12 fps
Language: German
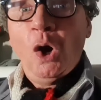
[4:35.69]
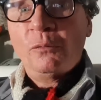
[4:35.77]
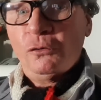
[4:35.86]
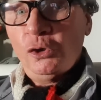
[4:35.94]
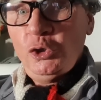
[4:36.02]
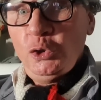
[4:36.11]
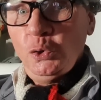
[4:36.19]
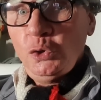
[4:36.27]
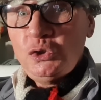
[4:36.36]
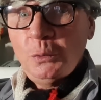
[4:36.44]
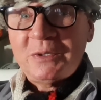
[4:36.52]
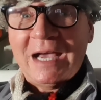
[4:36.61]
obwohl
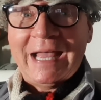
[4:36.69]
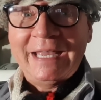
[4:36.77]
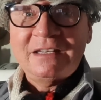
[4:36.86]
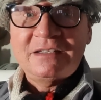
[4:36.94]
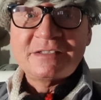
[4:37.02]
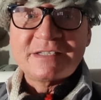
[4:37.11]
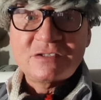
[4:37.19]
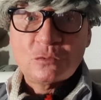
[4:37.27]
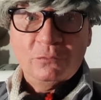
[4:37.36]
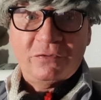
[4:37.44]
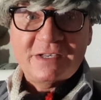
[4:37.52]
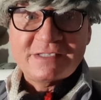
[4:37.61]
YouTube ja eigentlich die
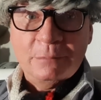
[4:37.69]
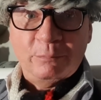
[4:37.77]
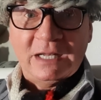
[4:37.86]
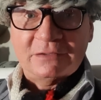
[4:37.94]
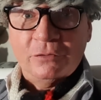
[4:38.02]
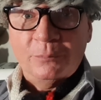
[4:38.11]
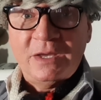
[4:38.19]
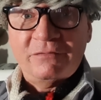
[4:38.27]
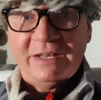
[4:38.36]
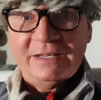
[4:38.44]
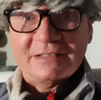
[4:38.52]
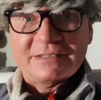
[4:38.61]
zensurfreiste Plattform
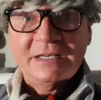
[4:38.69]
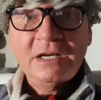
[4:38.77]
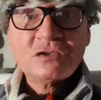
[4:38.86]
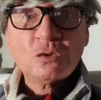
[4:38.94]
der Welt ist.